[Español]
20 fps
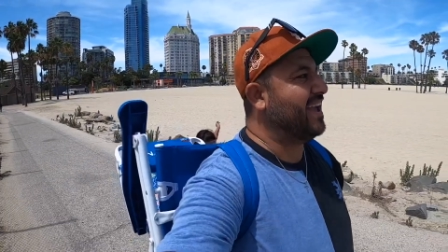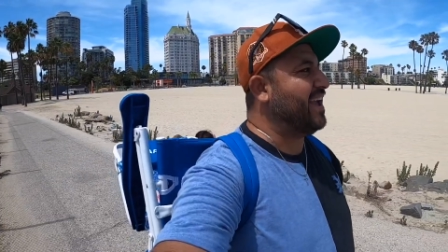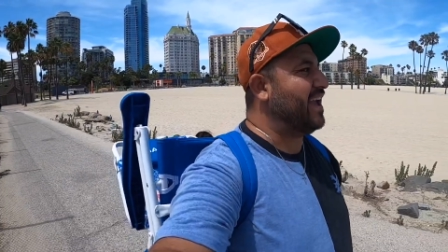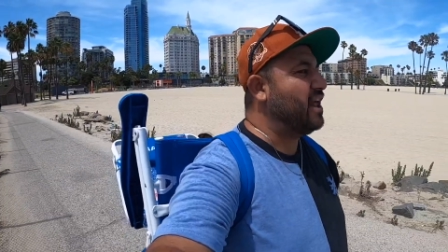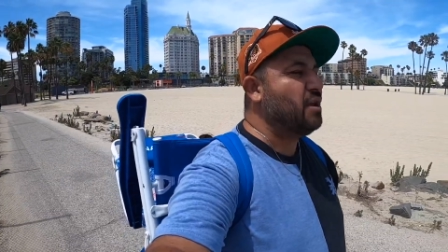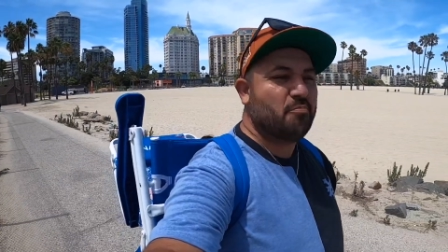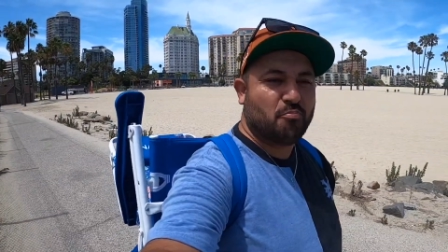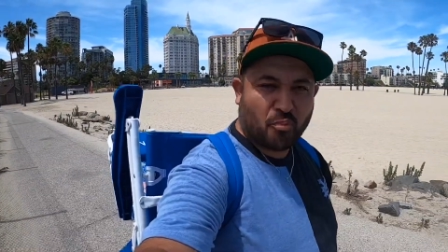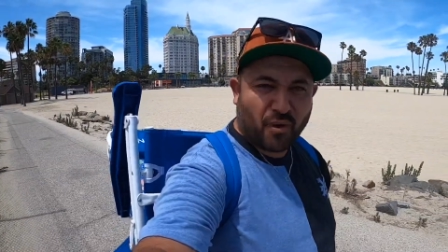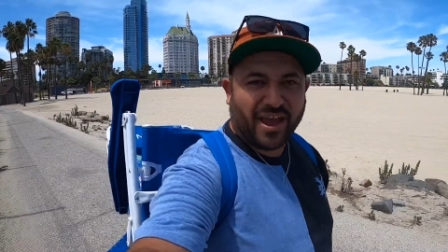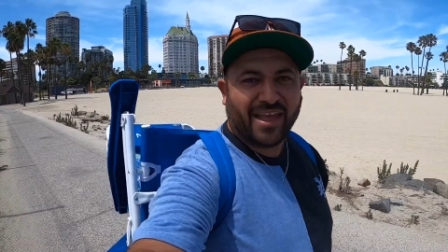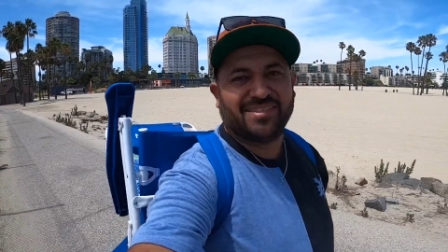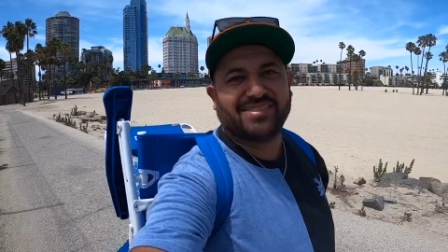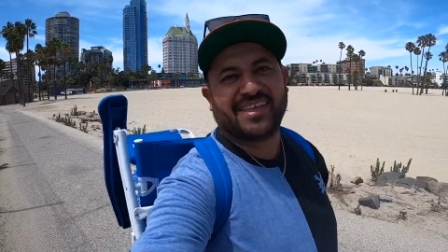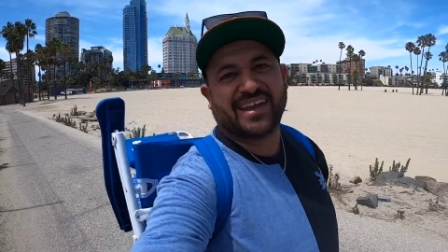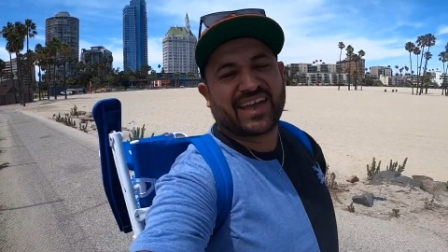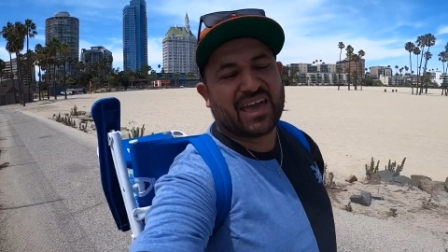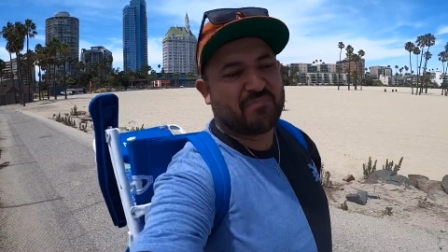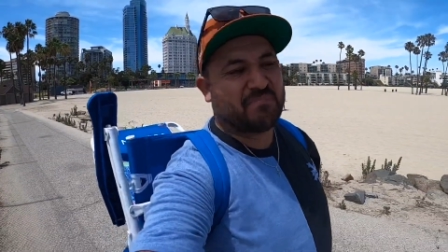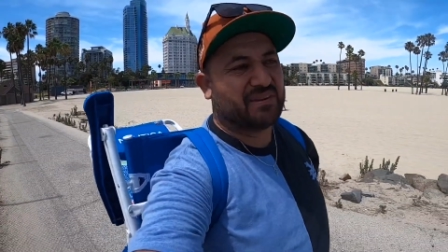el
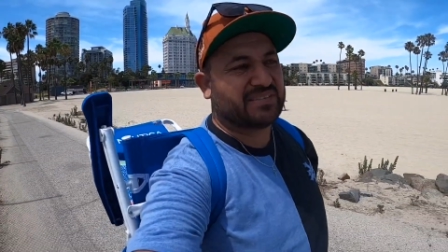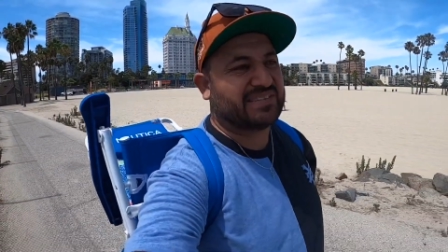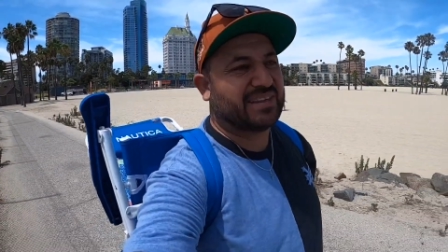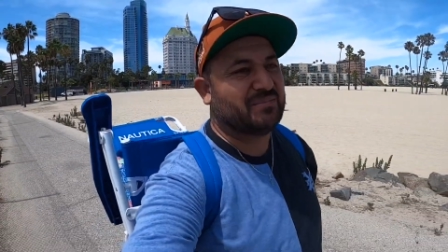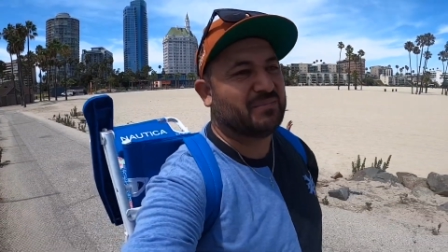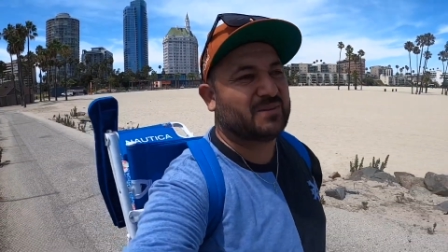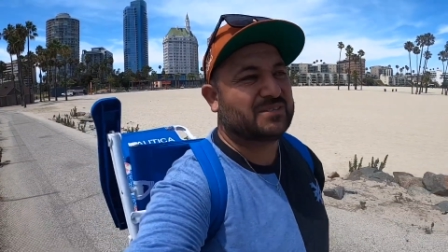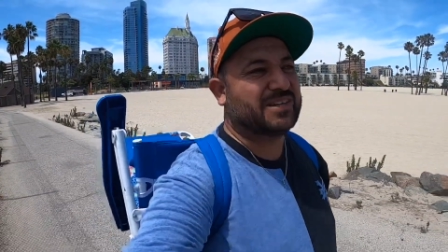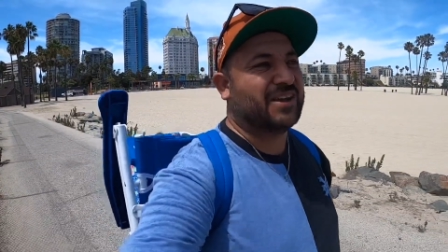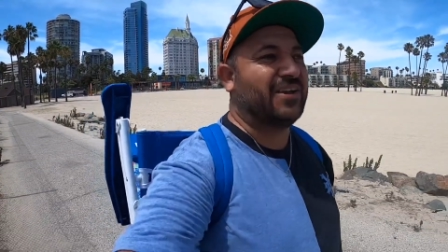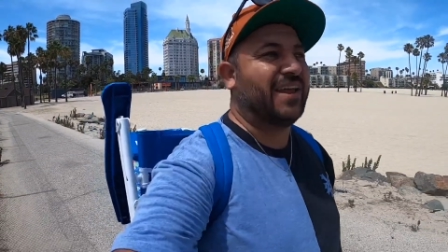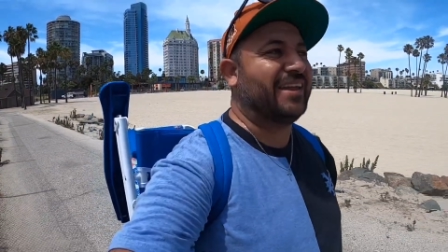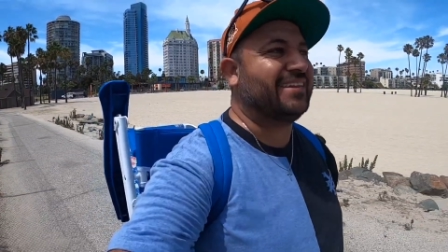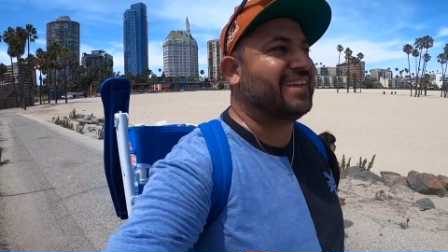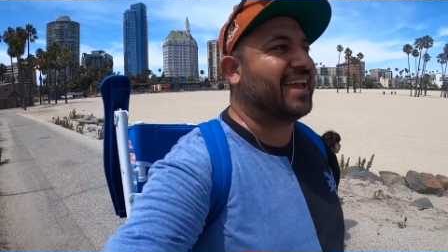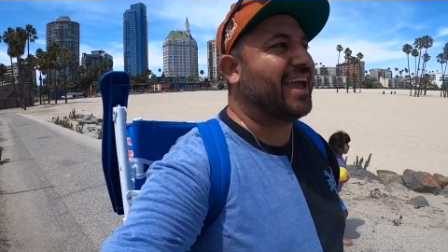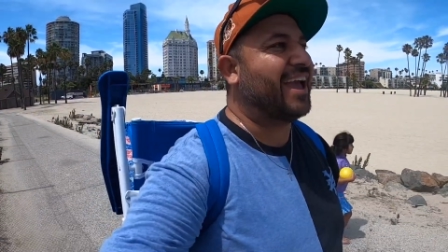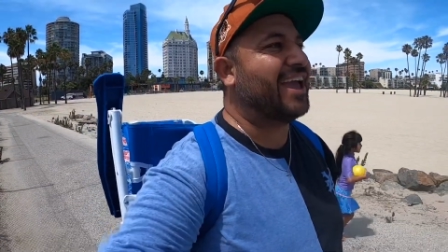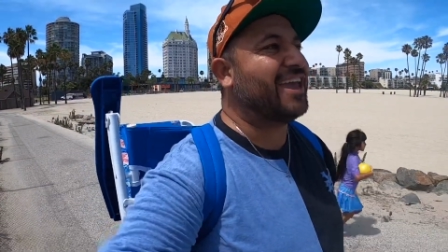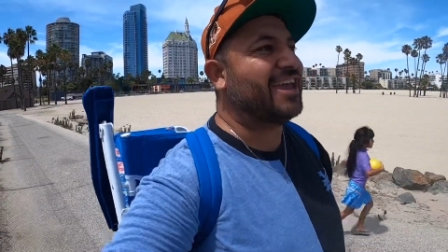puente que pasamos
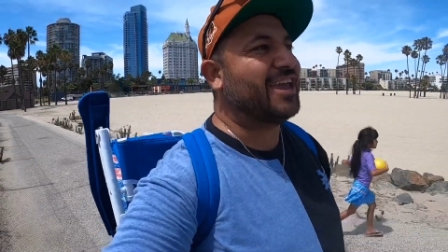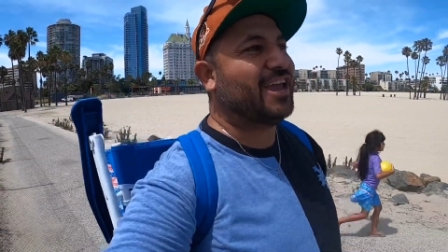ahorita?